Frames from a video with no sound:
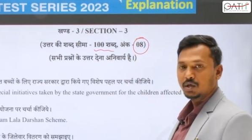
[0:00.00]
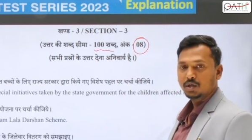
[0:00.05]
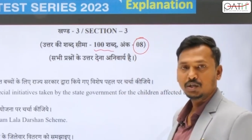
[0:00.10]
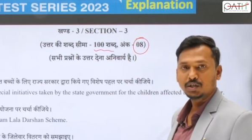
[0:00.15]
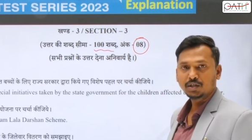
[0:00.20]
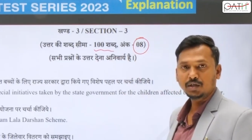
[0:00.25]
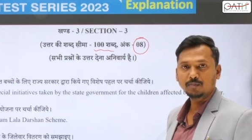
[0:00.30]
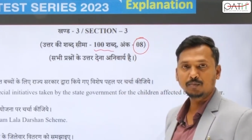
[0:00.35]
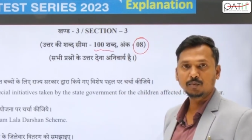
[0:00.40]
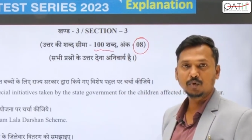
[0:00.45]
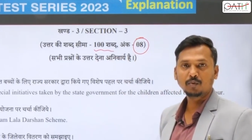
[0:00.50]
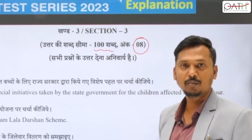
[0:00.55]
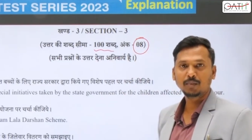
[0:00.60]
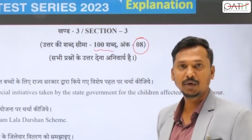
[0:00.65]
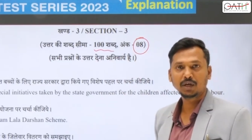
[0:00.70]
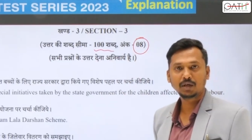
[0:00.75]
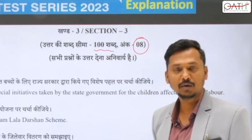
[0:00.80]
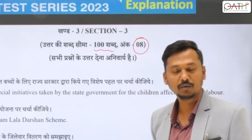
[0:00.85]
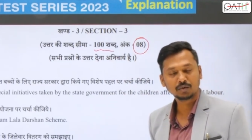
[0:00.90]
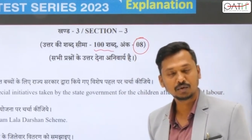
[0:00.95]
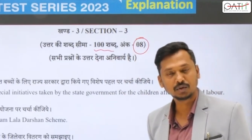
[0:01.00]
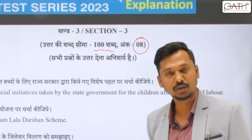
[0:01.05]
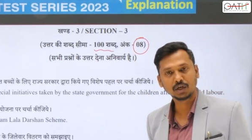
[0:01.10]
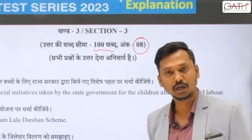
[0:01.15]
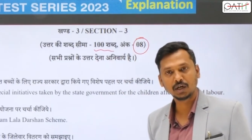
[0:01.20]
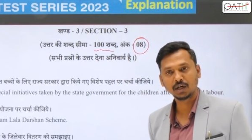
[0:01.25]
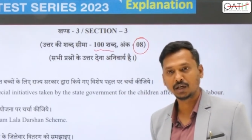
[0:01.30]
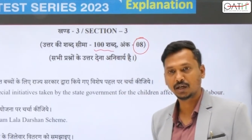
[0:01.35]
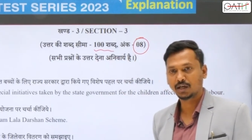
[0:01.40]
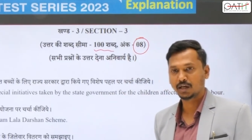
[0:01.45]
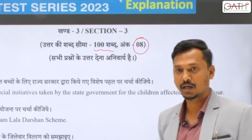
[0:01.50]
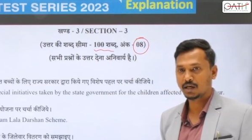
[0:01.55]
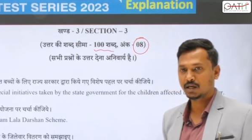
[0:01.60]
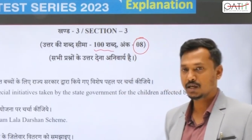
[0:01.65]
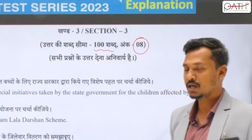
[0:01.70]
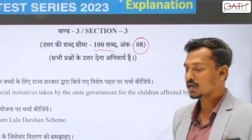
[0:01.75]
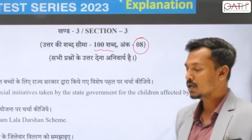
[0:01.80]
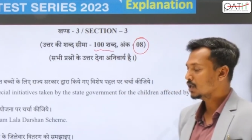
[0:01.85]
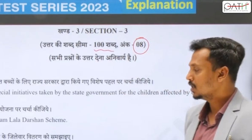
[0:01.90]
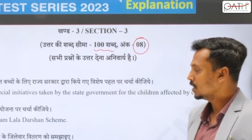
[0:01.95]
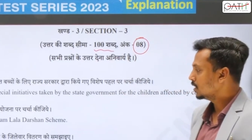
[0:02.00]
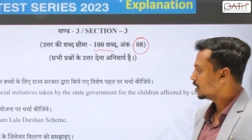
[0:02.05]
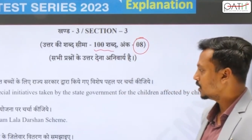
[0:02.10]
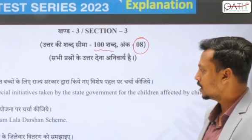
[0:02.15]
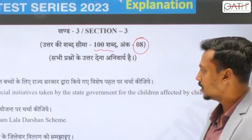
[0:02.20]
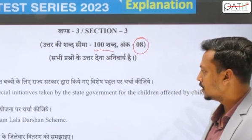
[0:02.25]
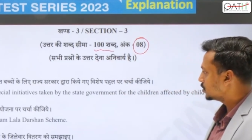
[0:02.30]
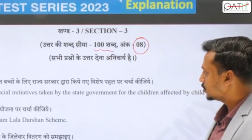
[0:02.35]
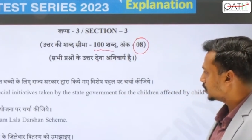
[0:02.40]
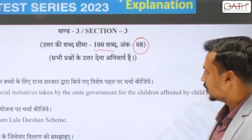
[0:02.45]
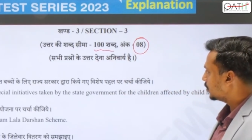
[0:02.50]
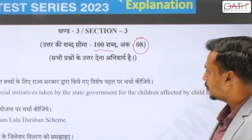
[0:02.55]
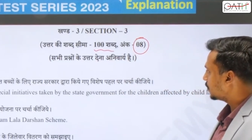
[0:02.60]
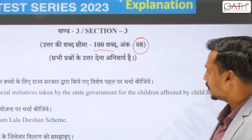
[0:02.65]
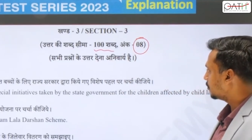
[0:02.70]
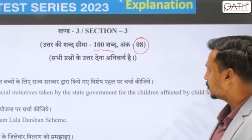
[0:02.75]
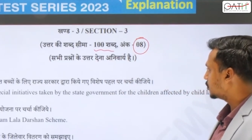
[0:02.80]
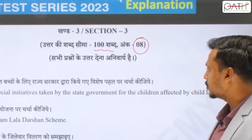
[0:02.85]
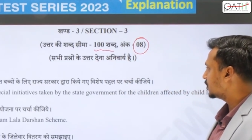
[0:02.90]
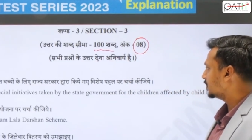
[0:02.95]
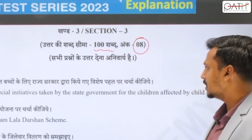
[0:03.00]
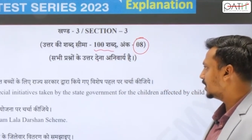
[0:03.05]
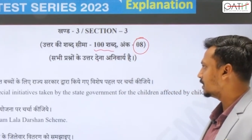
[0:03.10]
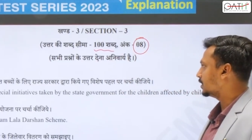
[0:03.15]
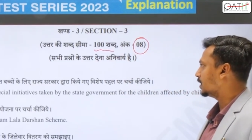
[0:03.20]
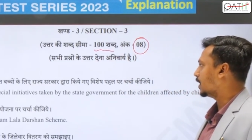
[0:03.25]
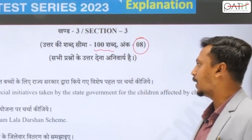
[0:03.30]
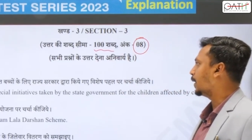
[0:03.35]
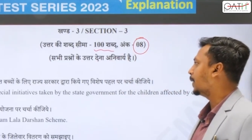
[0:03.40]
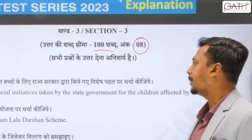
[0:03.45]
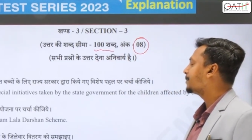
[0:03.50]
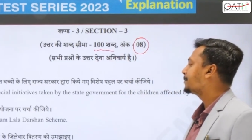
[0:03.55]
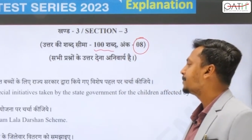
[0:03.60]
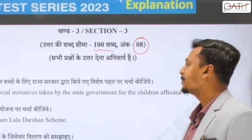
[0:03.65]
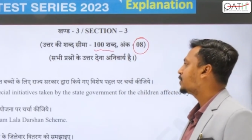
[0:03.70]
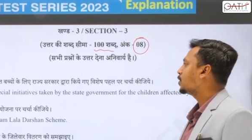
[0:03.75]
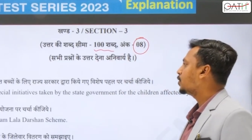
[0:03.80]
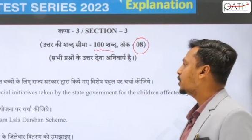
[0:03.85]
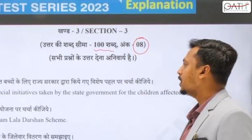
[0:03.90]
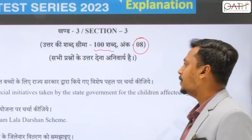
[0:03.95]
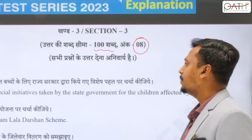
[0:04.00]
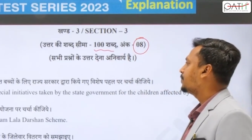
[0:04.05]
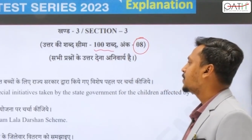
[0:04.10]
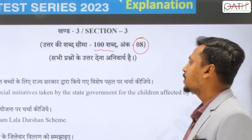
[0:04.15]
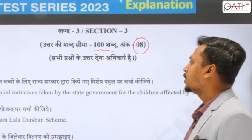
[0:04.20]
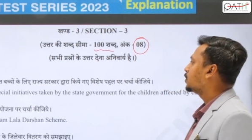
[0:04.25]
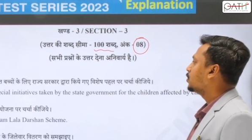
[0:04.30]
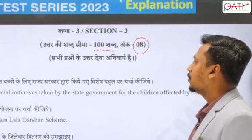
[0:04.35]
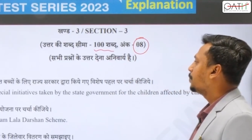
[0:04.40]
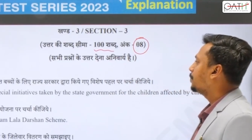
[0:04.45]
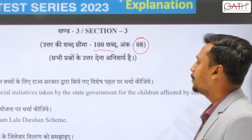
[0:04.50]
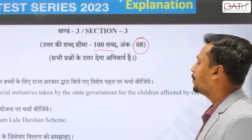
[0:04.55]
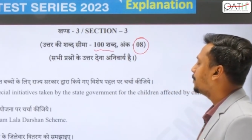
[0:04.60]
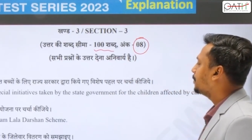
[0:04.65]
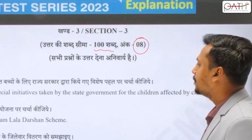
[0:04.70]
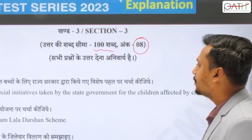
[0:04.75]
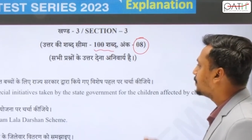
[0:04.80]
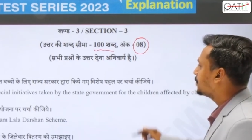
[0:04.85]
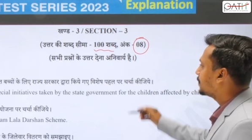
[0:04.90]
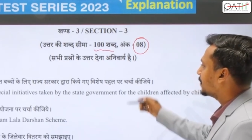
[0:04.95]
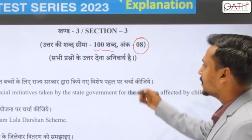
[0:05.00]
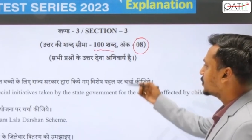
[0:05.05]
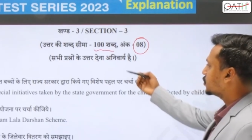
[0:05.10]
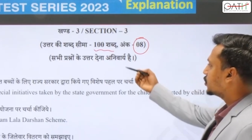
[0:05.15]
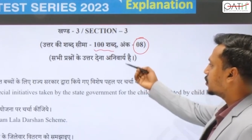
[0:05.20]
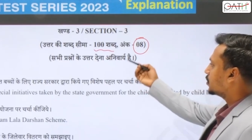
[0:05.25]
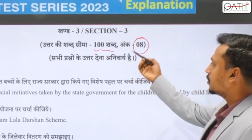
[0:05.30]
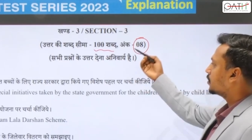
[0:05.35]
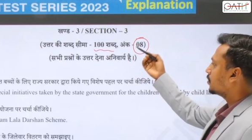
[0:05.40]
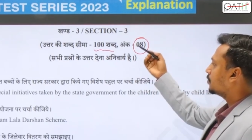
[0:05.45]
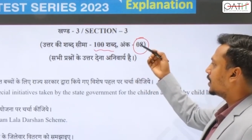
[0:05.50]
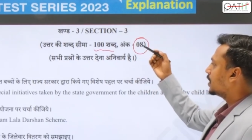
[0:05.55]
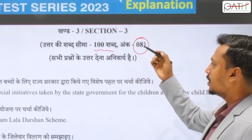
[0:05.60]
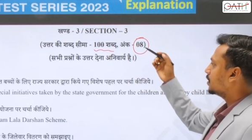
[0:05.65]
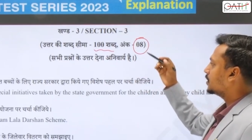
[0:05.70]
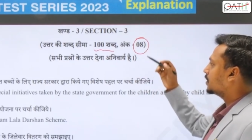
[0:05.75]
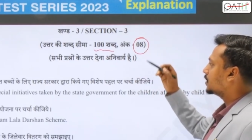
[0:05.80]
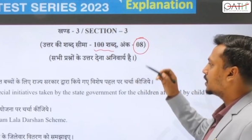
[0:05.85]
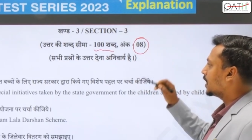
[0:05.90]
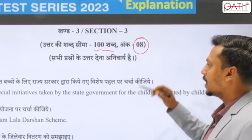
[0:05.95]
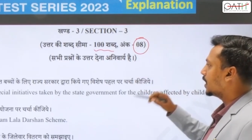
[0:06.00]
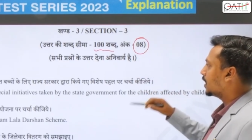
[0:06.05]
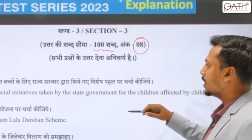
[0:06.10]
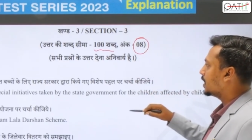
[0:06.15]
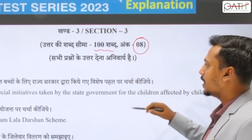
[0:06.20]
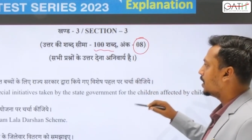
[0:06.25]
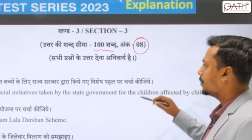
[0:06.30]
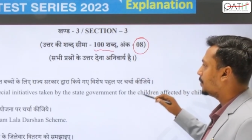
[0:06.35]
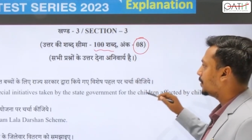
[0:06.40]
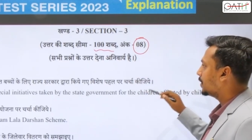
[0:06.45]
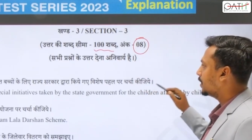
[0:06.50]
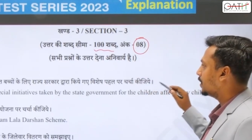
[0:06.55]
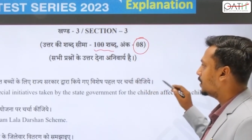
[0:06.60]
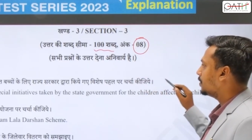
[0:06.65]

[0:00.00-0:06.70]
शब्दों में उत्तर लिखने की जो है परमिशन देता है ओके तो प्रश्न क्रमांक 11 यहां पर है